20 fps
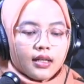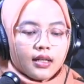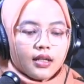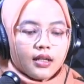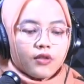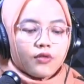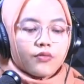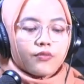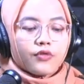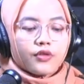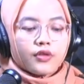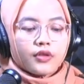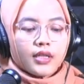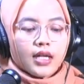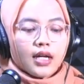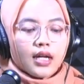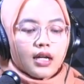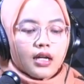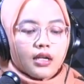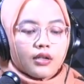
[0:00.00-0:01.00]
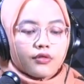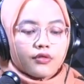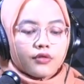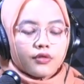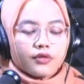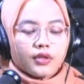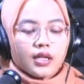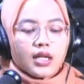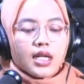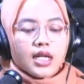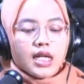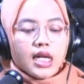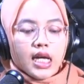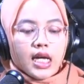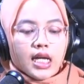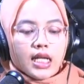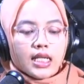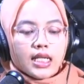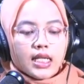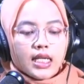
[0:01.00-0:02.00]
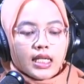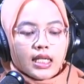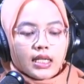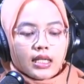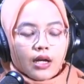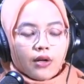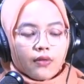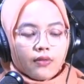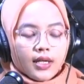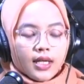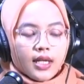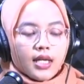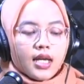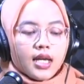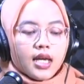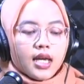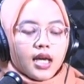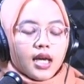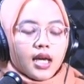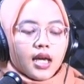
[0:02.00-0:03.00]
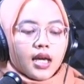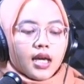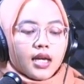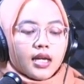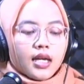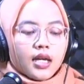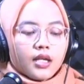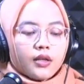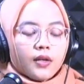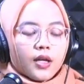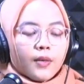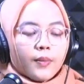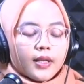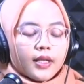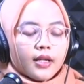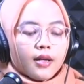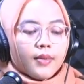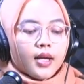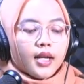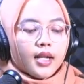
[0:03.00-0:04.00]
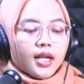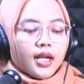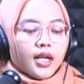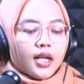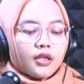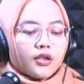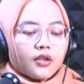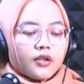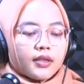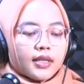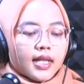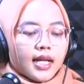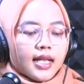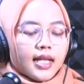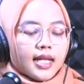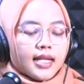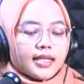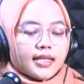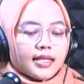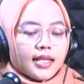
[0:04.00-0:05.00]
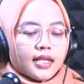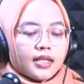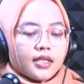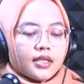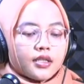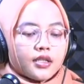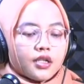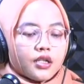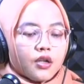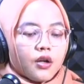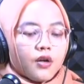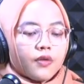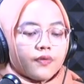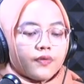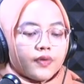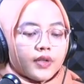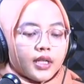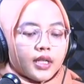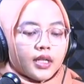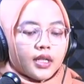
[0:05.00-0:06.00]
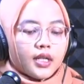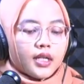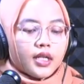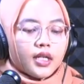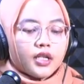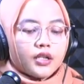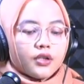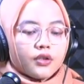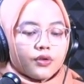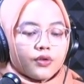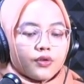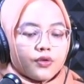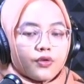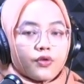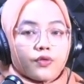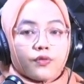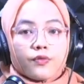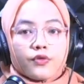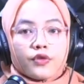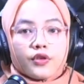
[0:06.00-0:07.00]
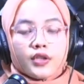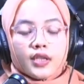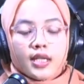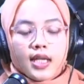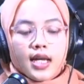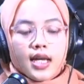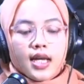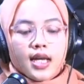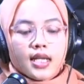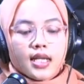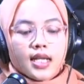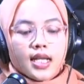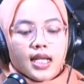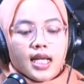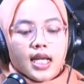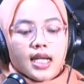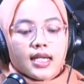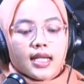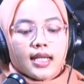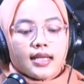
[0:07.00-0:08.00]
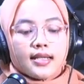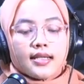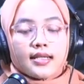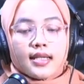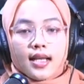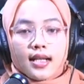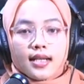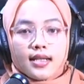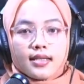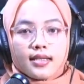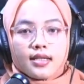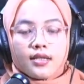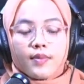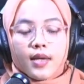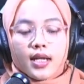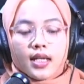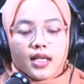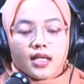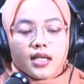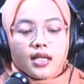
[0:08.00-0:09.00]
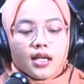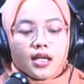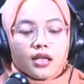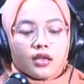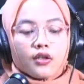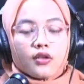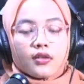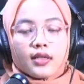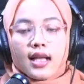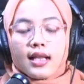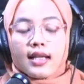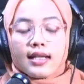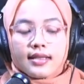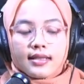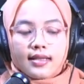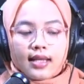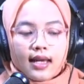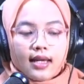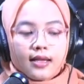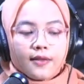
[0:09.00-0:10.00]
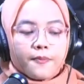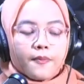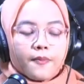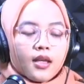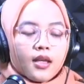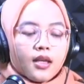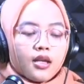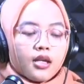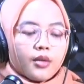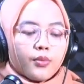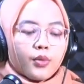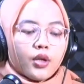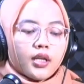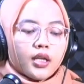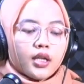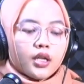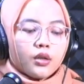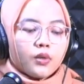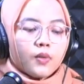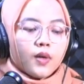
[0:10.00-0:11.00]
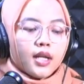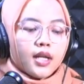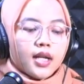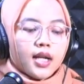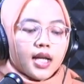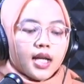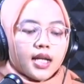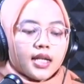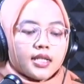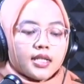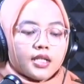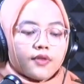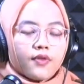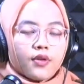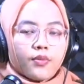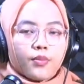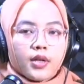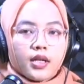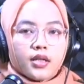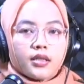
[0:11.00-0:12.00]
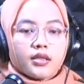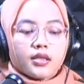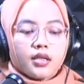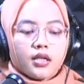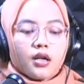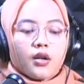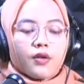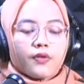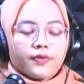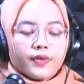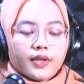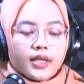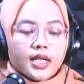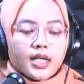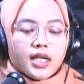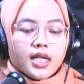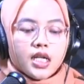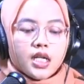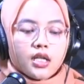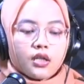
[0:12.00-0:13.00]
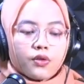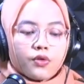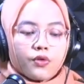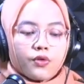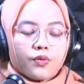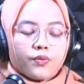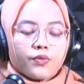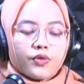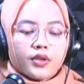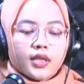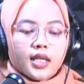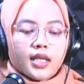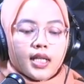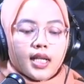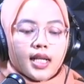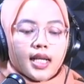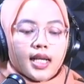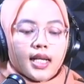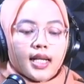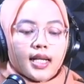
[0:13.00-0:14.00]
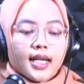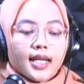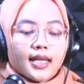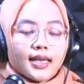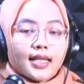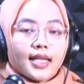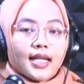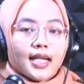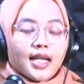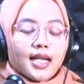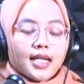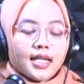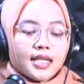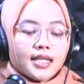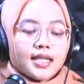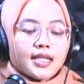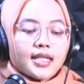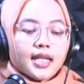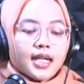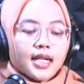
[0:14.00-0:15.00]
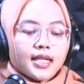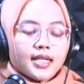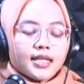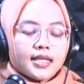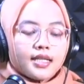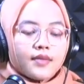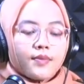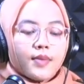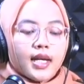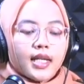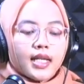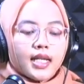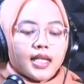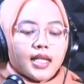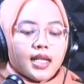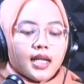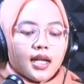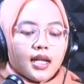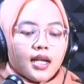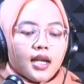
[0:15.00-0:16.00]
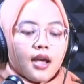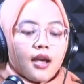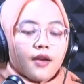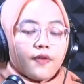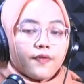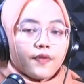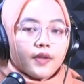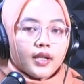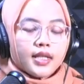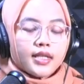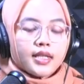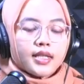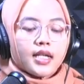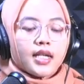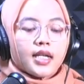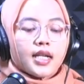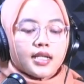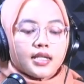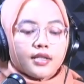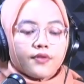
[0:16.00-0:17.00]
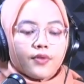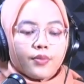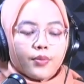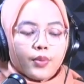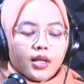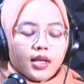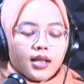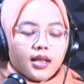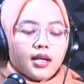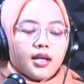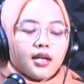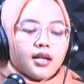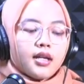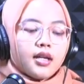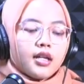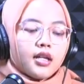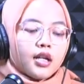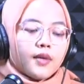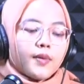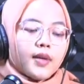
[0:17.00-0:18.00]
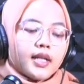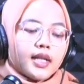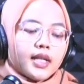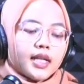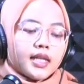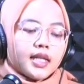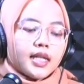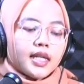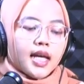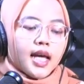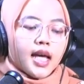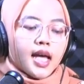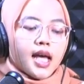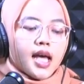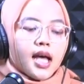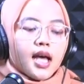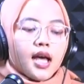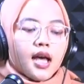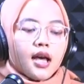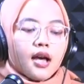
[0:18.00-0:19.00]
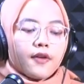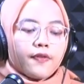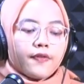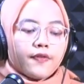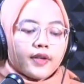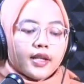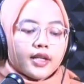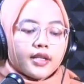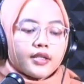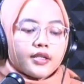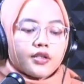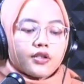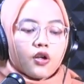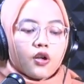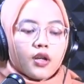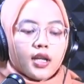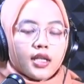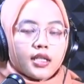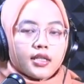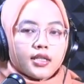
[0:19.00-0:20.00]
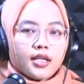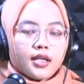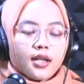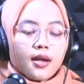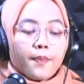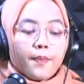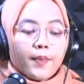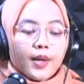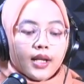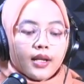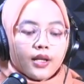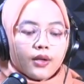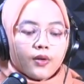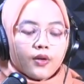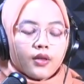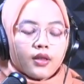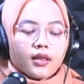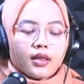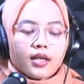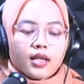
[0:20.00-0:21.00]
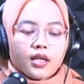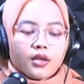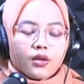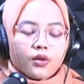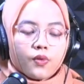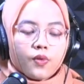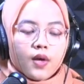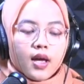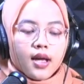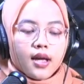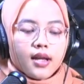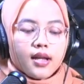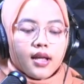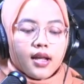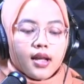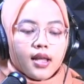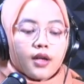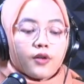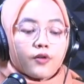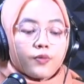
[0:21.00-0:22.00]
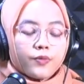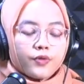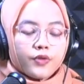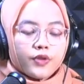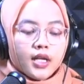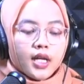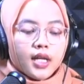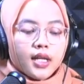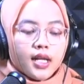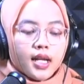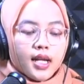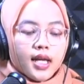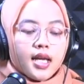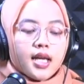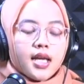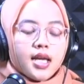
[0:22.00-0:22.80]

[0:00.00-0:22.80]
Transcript: rumus yang harus diketahui yaitu yang pertama adalah total asset turnover itu rumusnya adalah net sales dibagi dengan total asset Kemudian yang kedua adalah receivable turnover, itu rumusnya adalah net credit sales dibagi dengan average receivable. Kemudian yang ketiga average collection period, itu adalah rumusnya adalah